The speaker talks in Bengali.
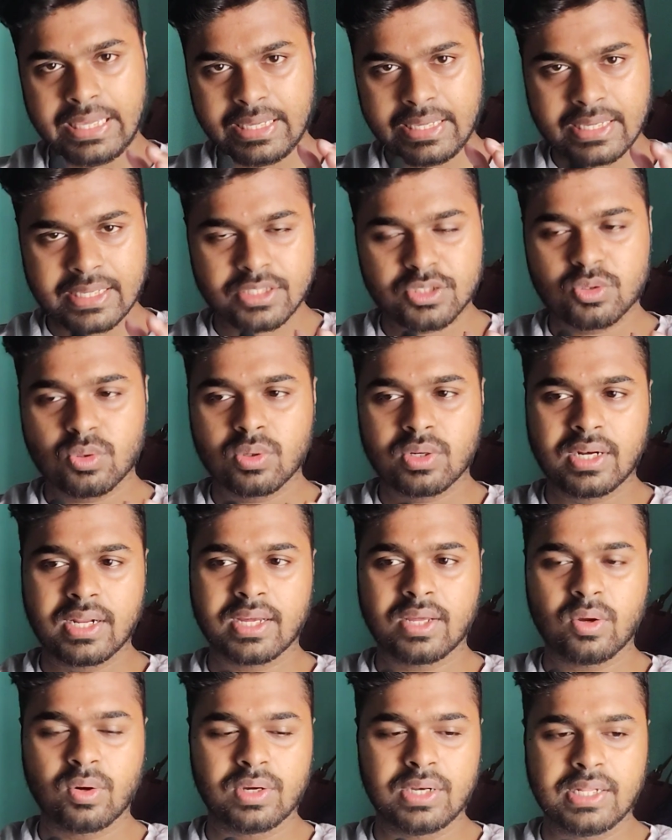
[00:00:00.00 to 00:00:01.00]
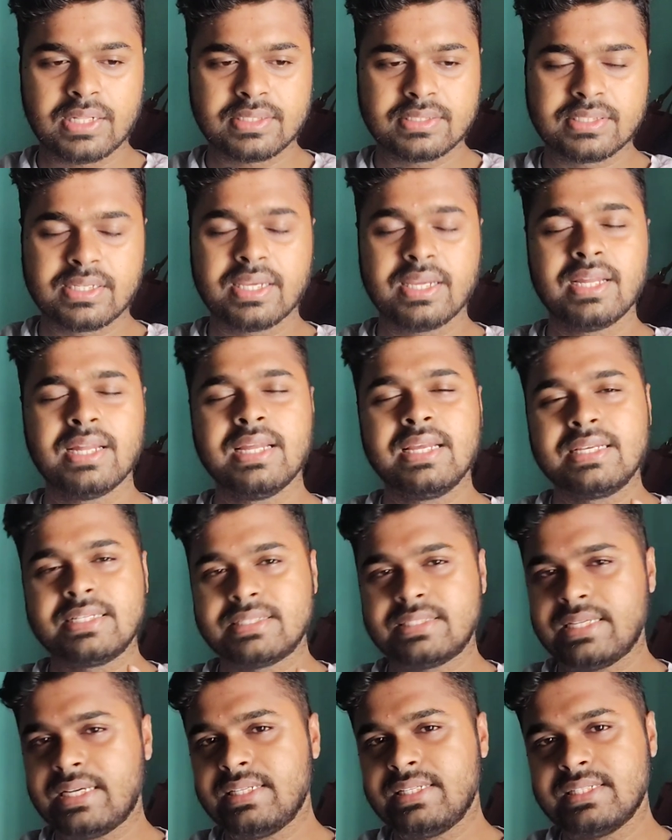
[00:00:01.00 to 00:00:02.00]
এঙ্গেজ করে রাখে অডিয়েন্সকে
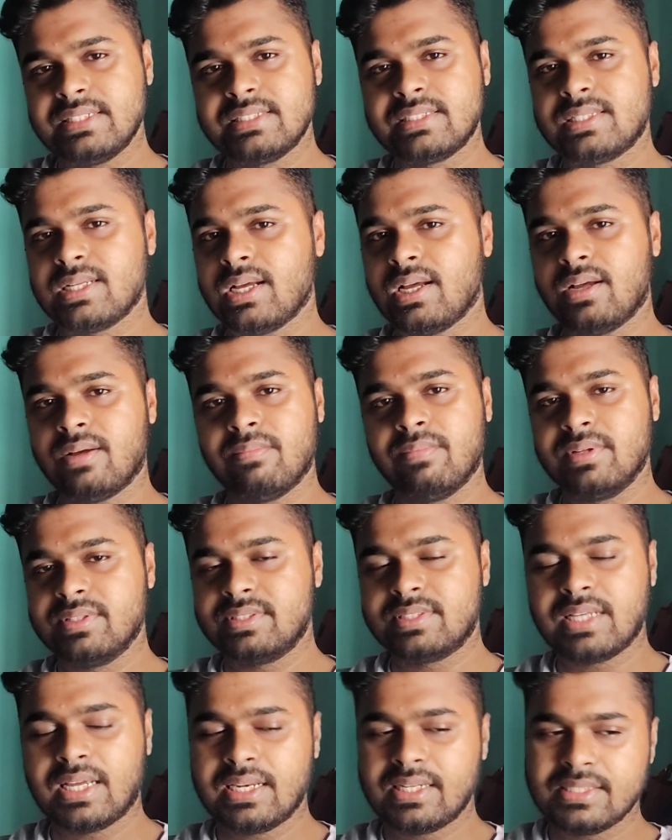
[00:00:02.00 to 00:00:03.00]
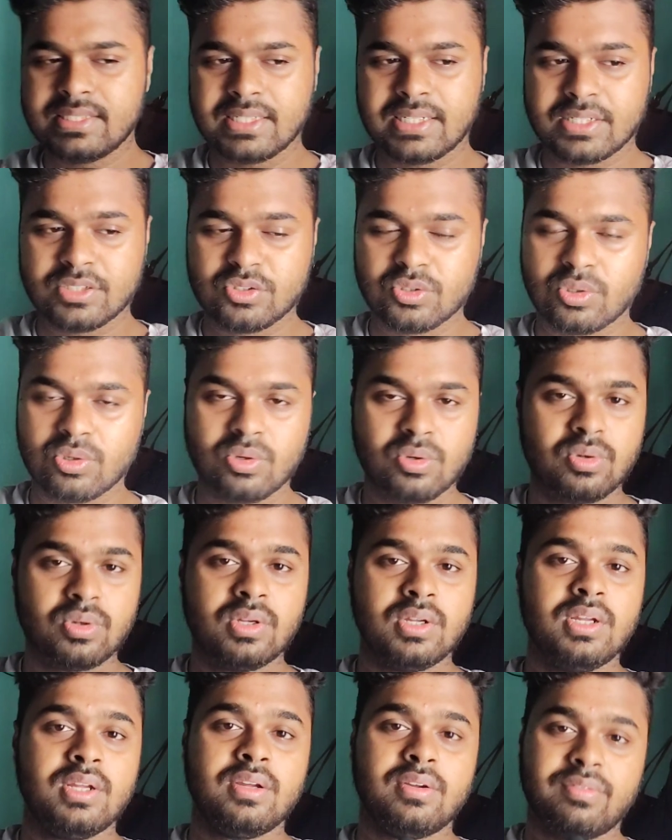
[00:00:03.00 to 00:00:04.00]
সেই জিনিসটা বনসালি যেটার জন্য
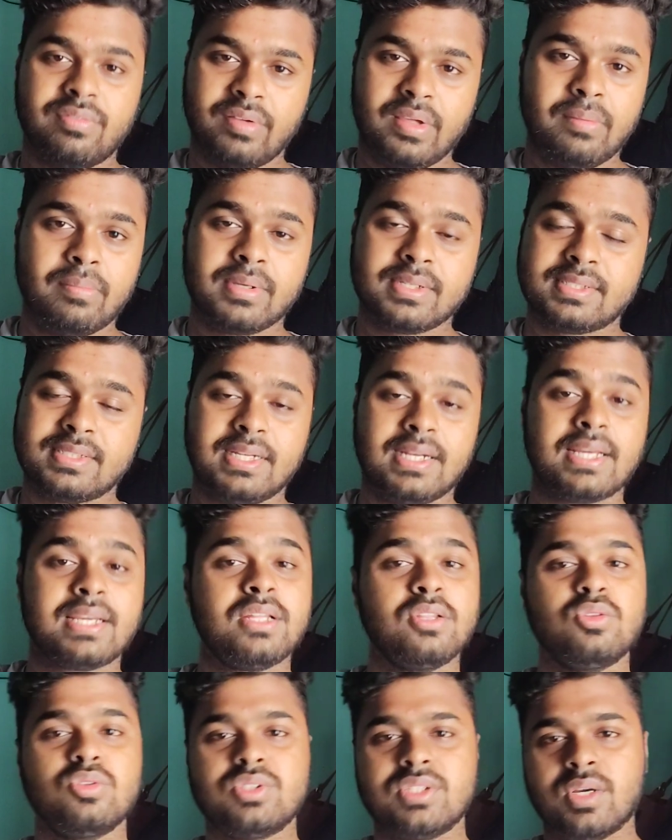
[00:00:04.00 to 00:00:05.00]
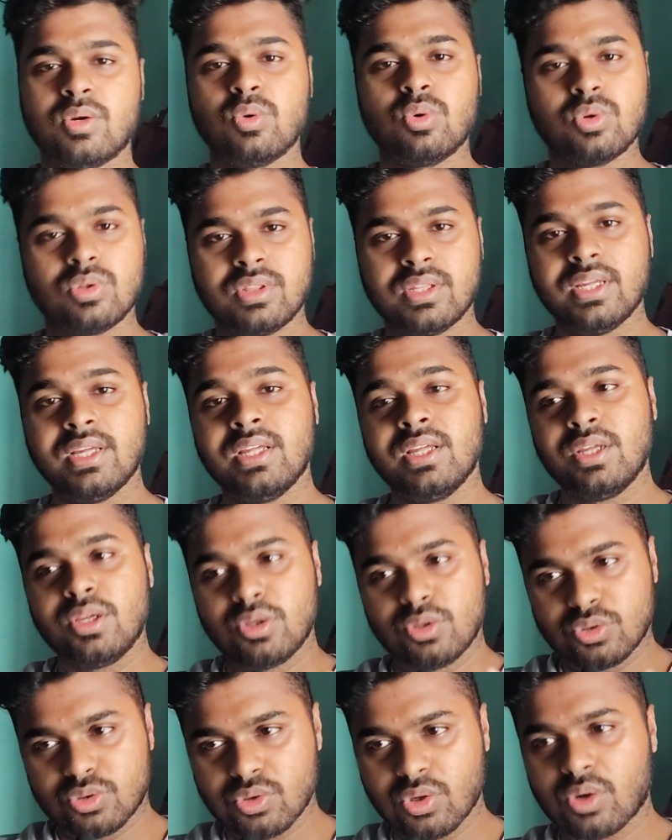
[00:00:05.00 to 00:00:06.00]
ফেমাস সেটা কিন্তু সে করতে
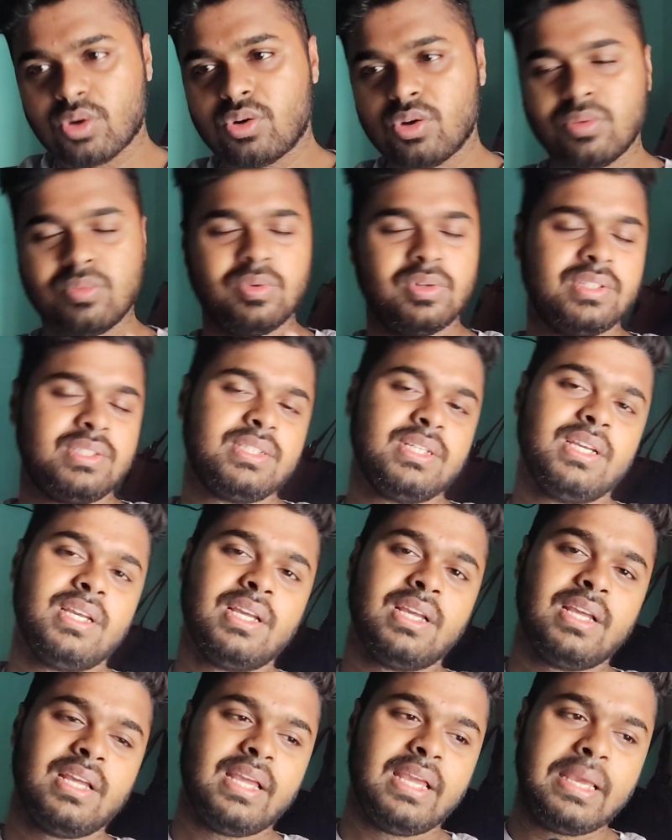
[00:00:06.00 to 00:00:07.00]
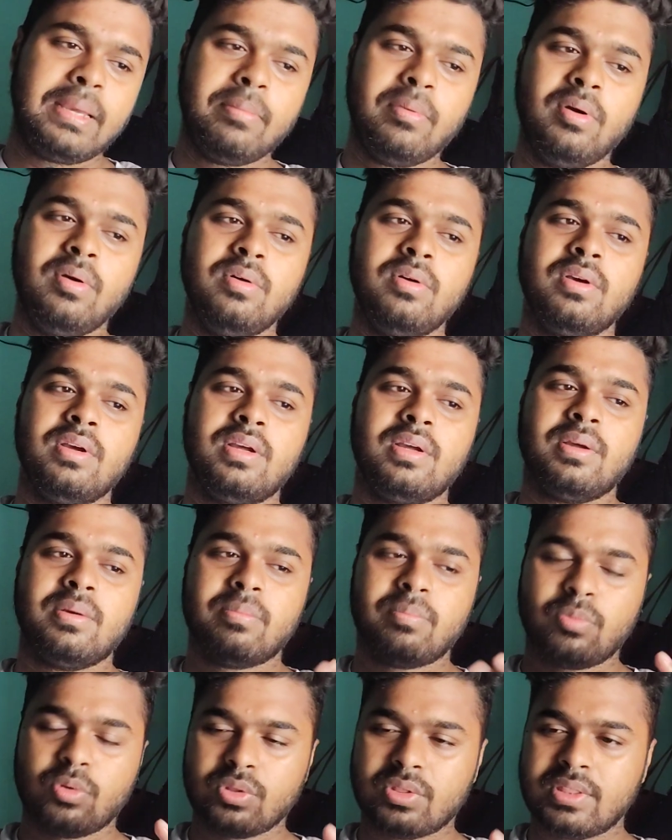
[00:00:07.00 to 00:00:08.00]
সক্ষম হয়েছে এবং
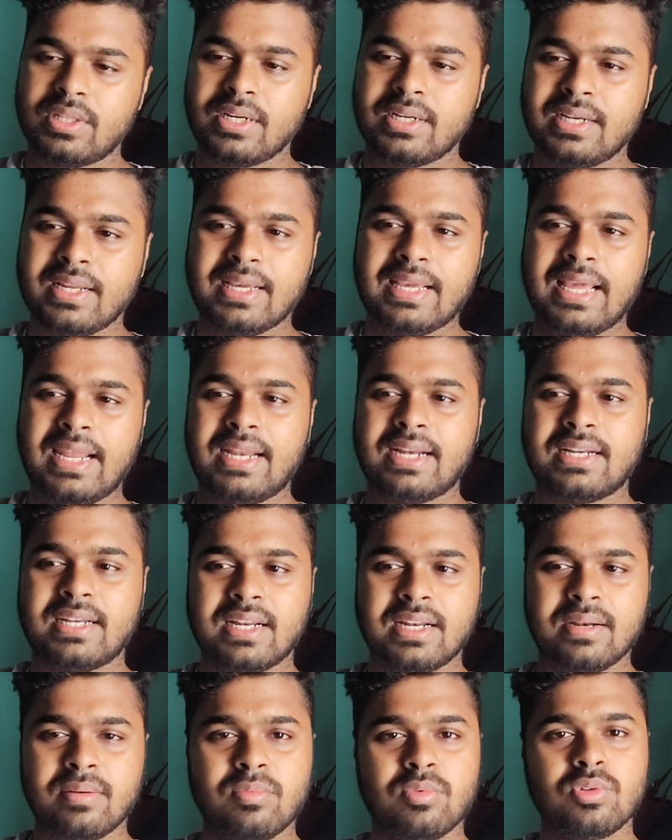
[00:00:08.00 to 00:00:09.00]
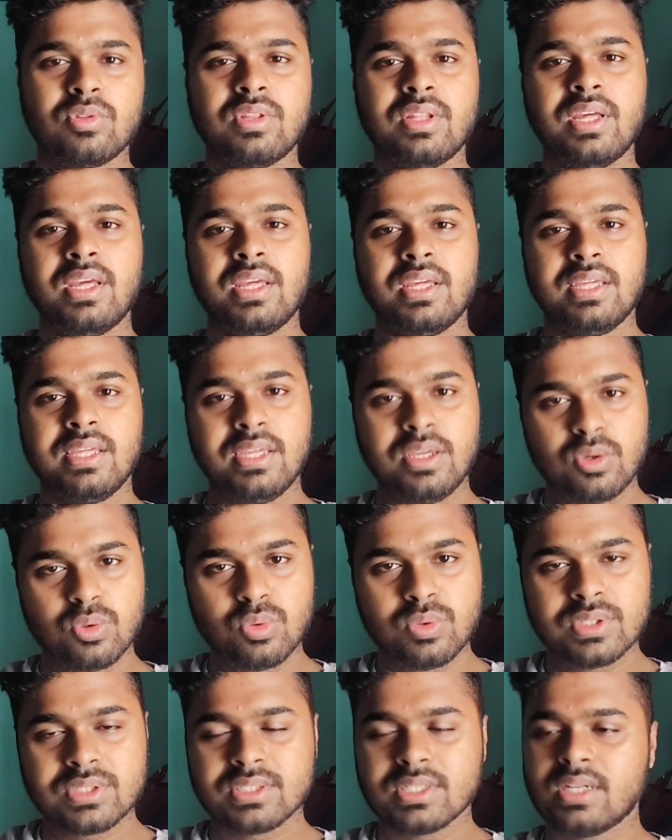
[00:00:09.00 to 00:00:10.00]
প্রত্যেকটা ক্যারেক্টারের মধ্যে
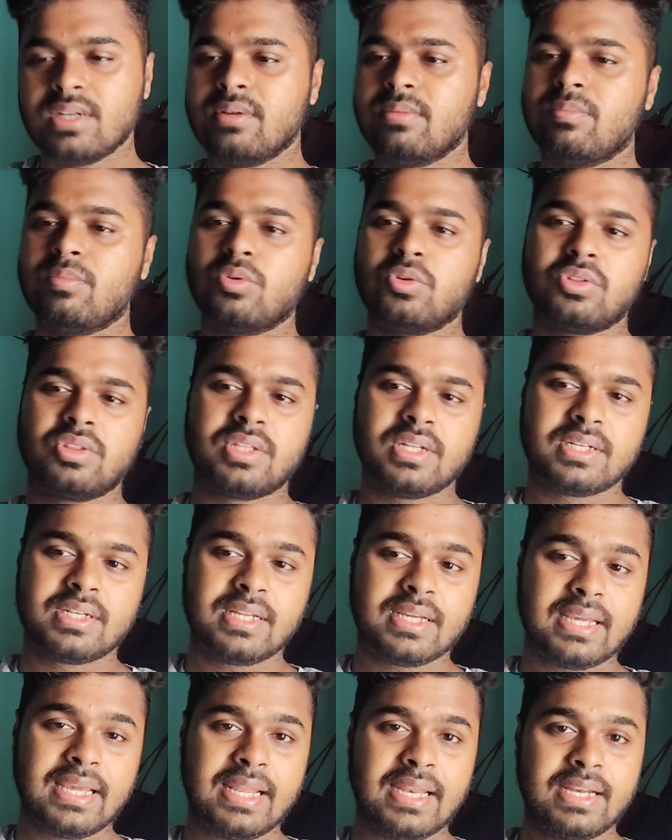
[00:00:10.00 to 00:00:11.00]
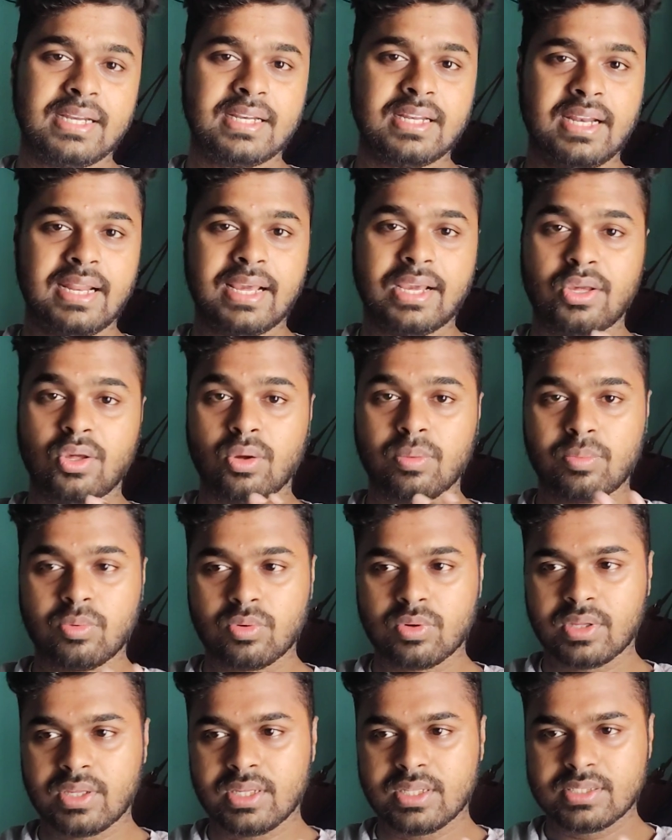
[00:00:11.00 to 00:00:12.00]
ইকুয়েশন প্রত্যেকটা ক্যারেক্টার একে
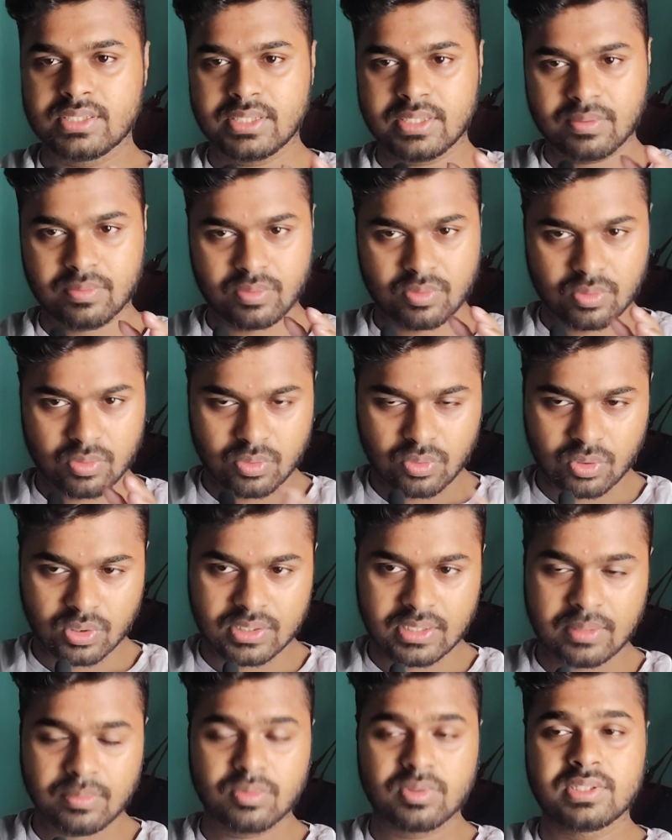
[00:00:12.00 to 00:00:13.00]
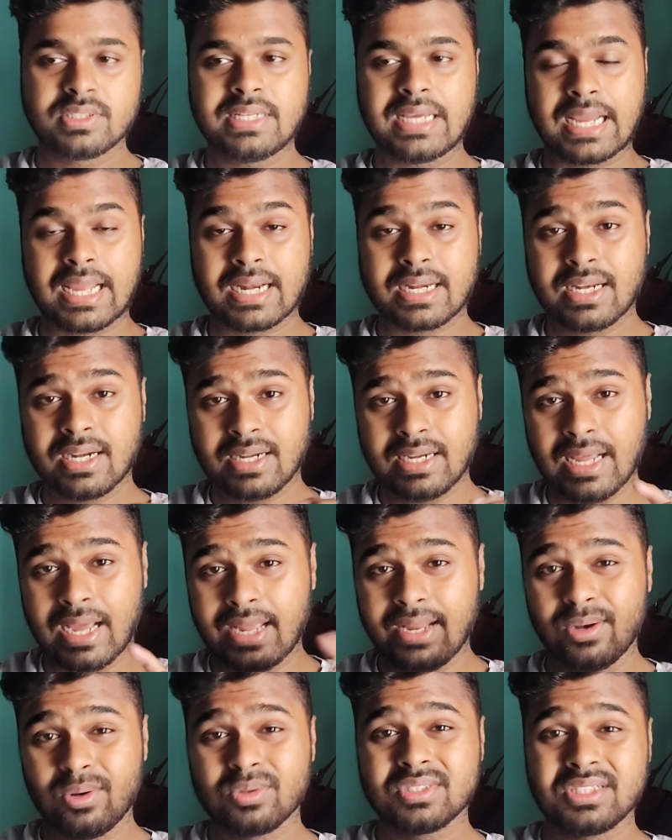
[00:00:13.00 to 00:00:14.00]
অপরকে যে কথা বলছে এক একটা
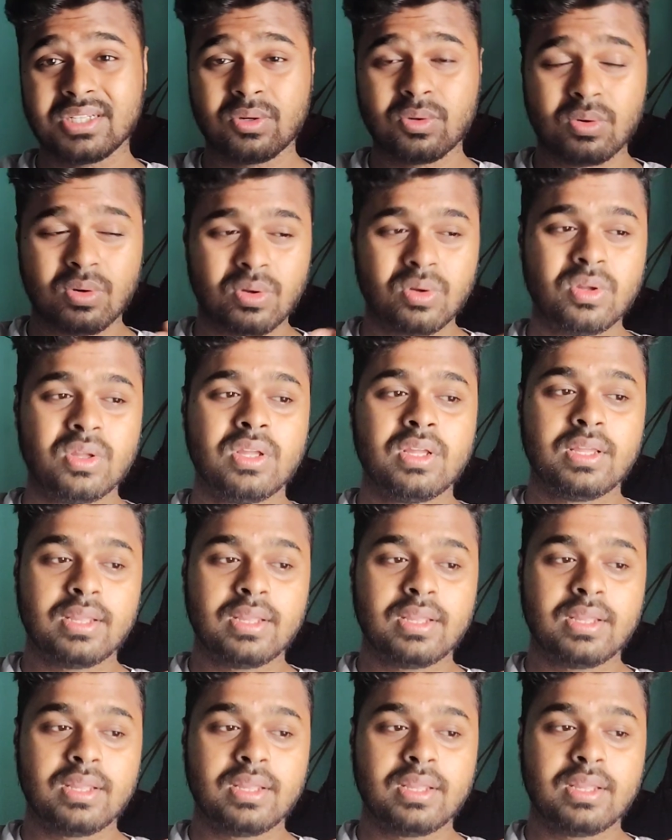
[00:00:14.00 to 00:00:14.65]
ডায়লগ যেগুলো